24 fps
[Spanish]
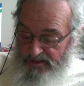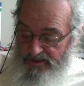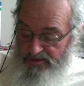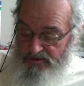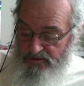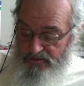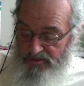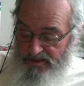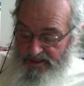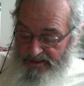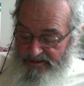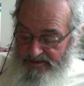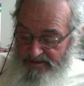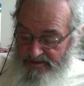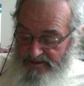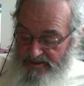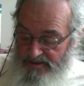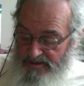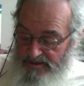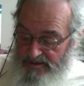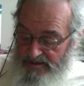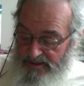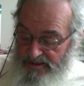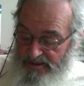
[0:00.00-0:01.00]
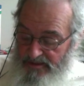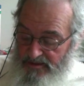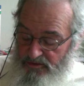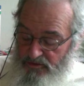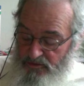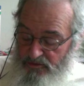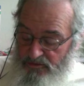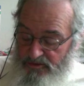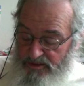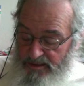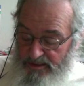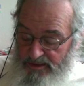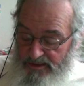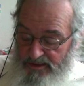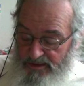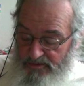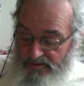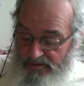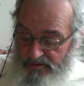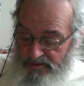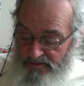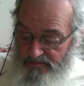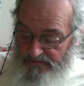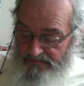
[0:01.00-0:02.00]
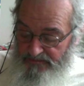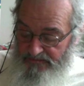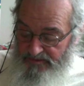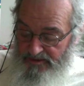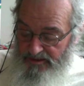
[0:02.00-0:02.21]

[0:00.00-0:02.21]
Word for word: ciudad, si tienes un tenedor,